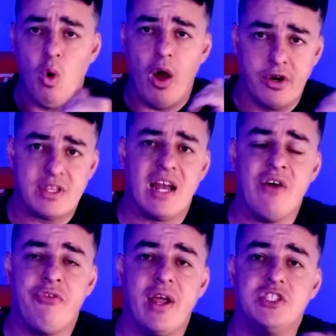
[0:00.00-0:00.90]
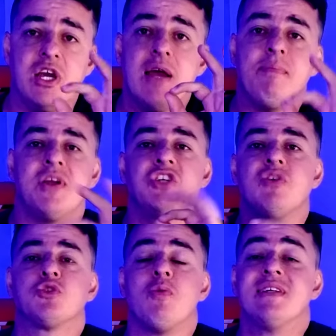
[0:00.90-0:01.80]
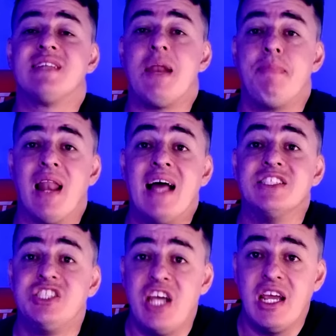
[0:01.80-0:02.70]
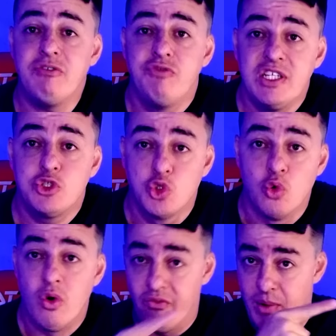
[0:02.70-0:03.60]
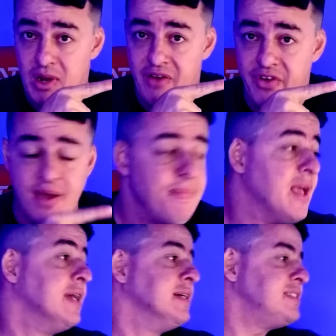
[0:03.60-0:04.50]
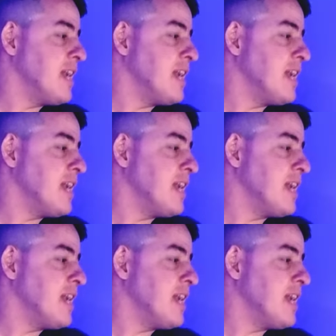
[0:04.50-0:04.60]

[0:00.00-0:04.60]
o Warrior está na frente, mas nós vamos começar pela JVZoo. Vamos lá ver?